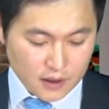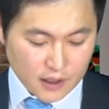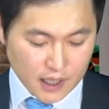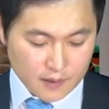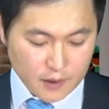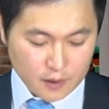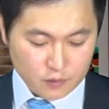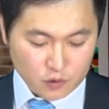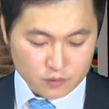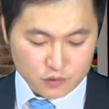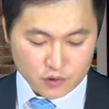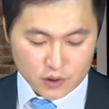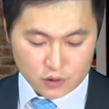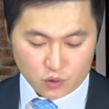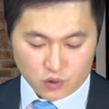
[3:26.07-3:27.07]

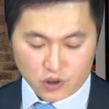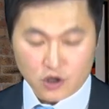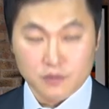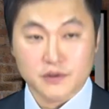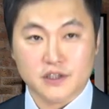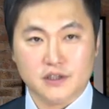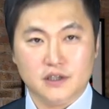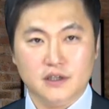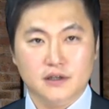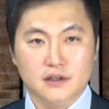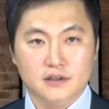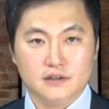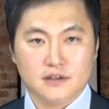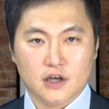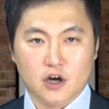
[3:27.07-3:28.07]
가맹본부의 동의 없이
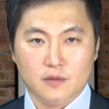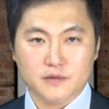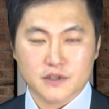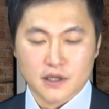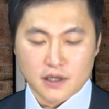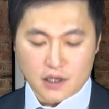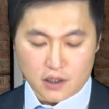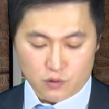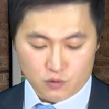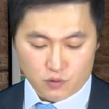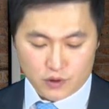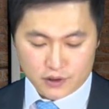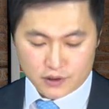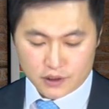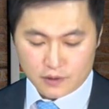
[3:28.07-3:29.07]
사업장의
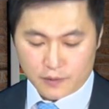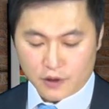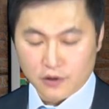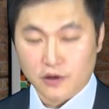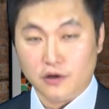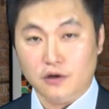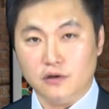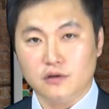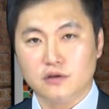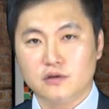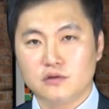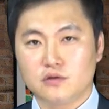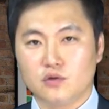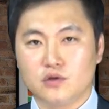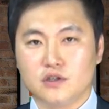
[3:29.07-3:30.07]
위치 변경
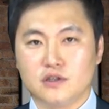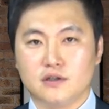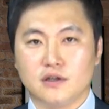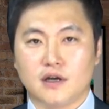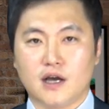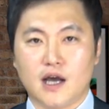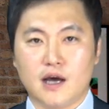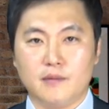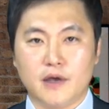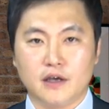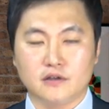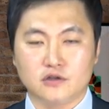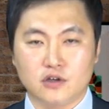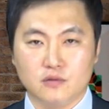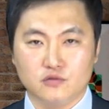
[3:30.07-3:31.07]
또는
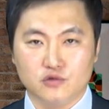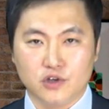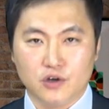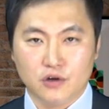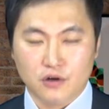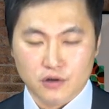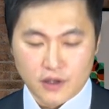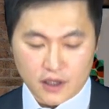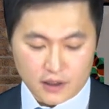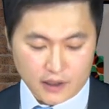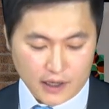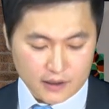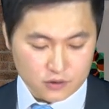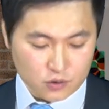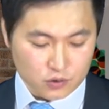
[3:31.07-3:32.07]
가맹점 운영권의
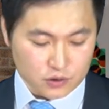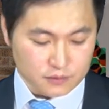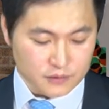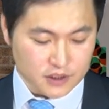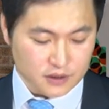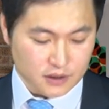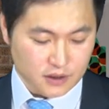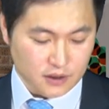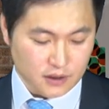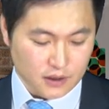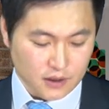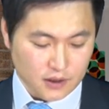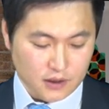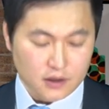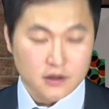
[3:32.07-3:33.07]
양도 금지
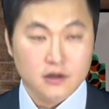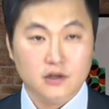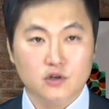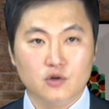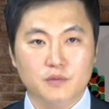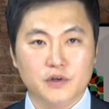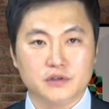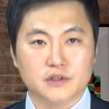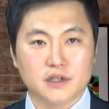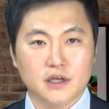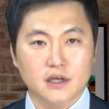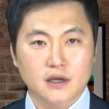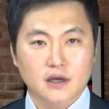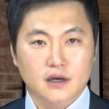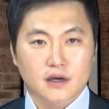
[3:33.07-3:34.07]
일곱
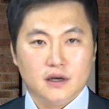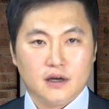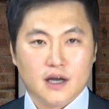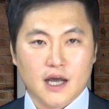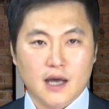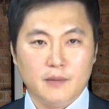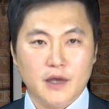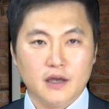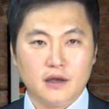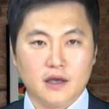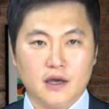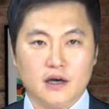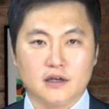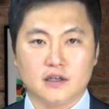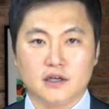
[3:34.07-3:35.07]
번째, 가맹
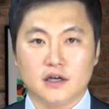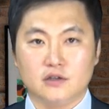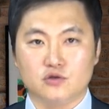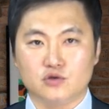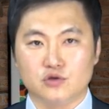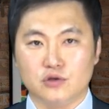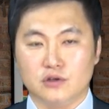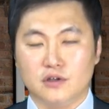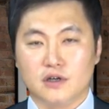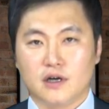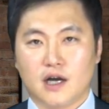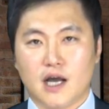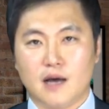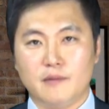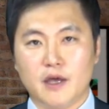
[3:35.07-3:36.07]
계약 기간 중
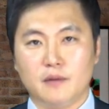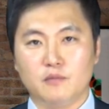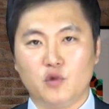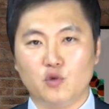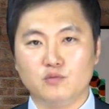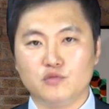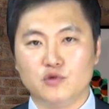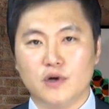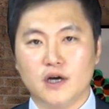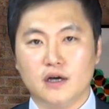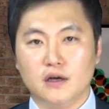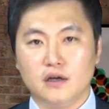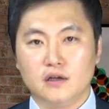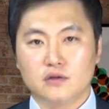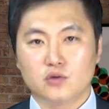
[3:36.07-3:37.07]
가맹
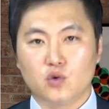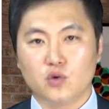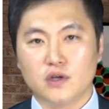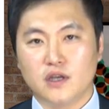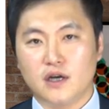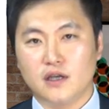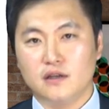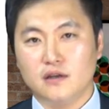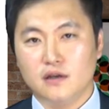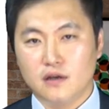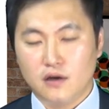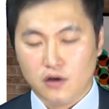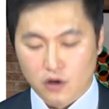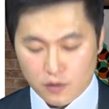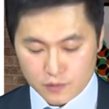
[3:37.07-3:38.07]
본부와 동일한
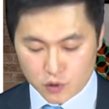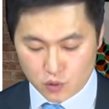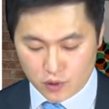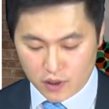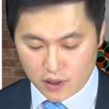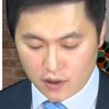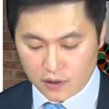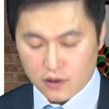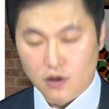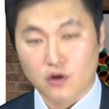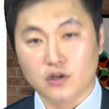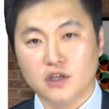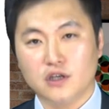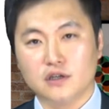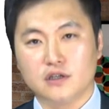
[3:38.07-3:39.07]
업종의
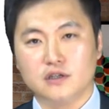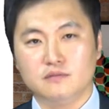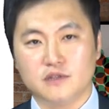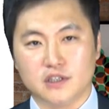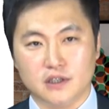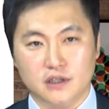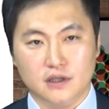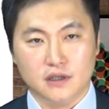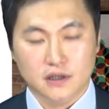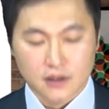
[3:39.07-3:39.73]
영위 금지.